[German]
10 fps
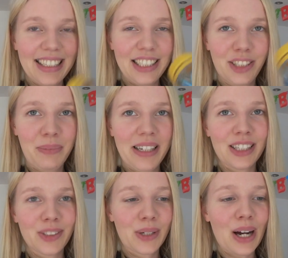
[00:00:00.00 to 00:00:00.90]
Ich spiele
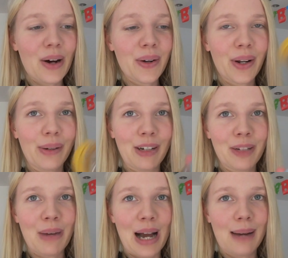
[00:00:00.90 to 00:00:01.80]
da sogar auch noch
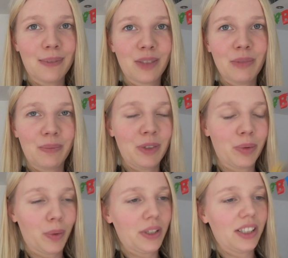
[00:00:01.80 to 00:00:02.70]
manchmal abends mit. Mich
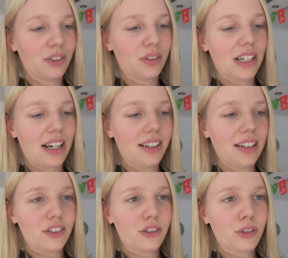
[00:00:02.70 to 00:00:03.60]
beruhigt das total,
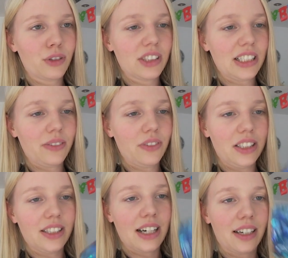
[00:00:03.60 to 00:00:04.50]
zuzusehen, wie
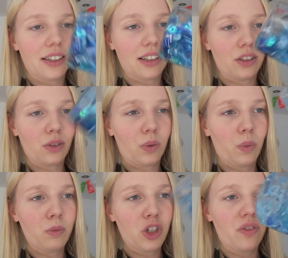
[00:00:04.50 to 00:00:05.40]
die Sachen darin
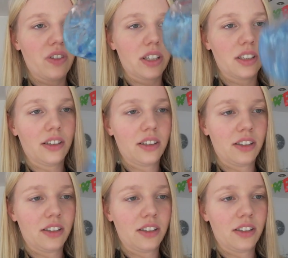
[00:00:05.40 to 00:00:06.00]
rumschwirren.